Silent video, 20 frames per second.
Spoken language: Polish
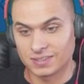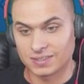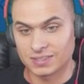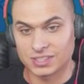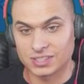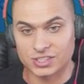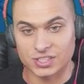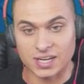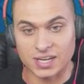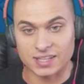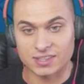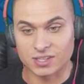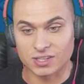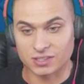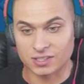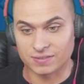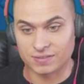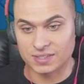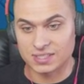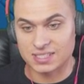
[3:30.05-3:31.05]
Średnio
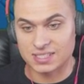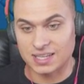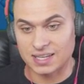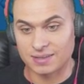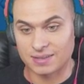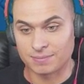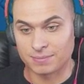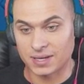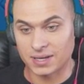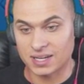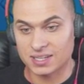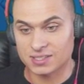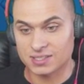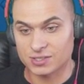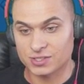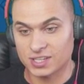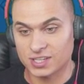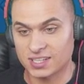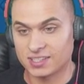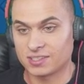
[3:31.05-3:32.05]
to widzę. Bardzo
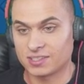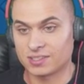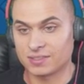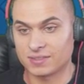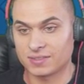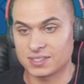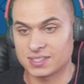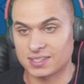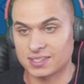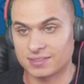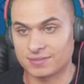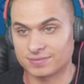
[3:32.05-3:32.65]
średnio to widzę.